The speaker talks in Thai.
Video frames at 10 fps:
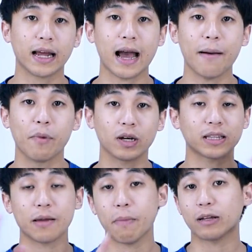นะครับปก
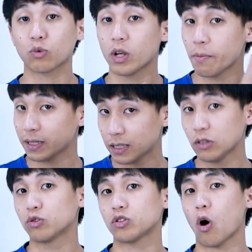ติบางตัวยังเป็น
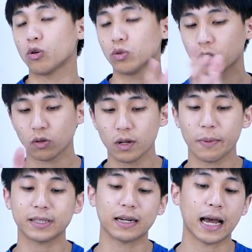4.2 อยู่แต่ตัวนี้
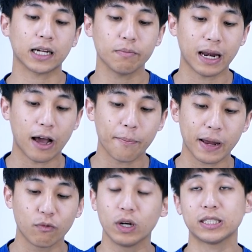พัฒนาขึ้นมาแล้ว
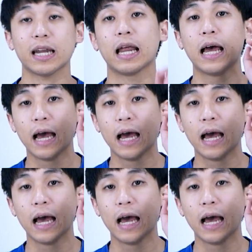เป็นเวอร์ชัน